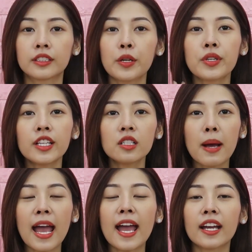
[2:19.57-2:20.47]
Tiêu chí thứ
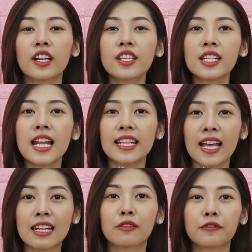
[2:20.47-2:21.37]
ba đó chính là
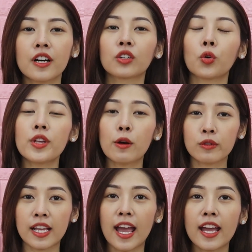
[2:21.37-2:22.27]
thành phần của
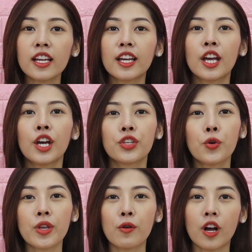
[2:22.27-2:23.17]
dầu xả.
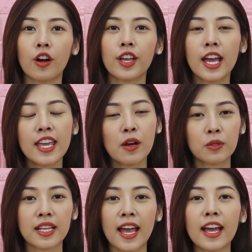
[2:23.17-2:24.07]
Dù dầu gội hay
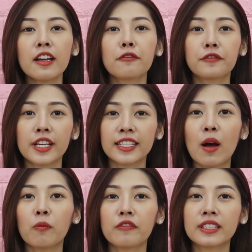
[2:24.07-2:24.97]
dầu xả, việc
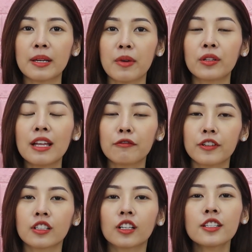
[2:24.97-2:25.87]
đọc và tìm hiểu thành
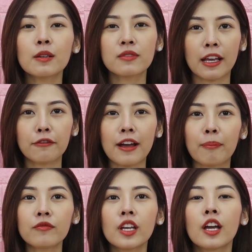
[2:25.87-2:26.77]
phần có trong sản
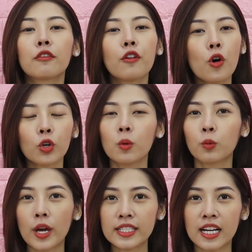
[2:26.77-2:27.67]
phẩm vô
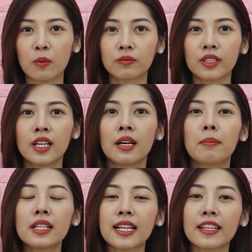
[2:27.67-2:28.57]
cùng quan trọng.
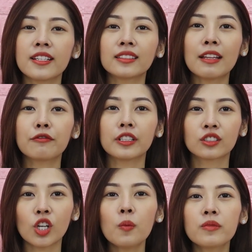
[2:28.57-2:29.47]
Bên cạnh những thành phần
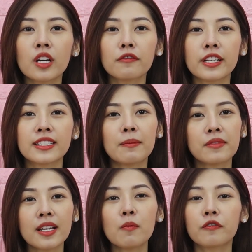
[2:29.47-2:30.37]
tốt cho việc
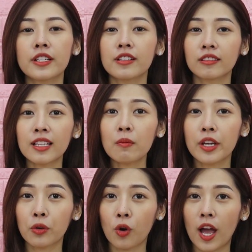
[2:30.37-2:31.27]
chăm sóc và dưỡng tóc
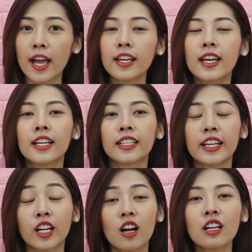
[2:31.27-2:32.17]
hiệu quả
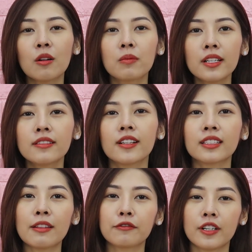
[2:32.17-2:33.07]
thì có không ít
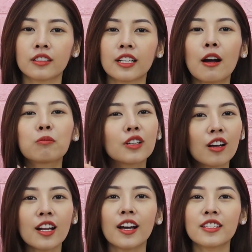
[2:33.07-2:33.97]
những thành phần không
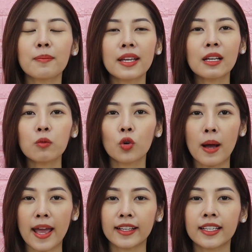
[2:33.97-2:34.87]
có lợi cho mái tóc của
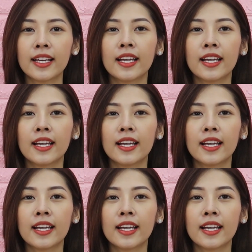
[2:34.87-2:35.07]
bạn.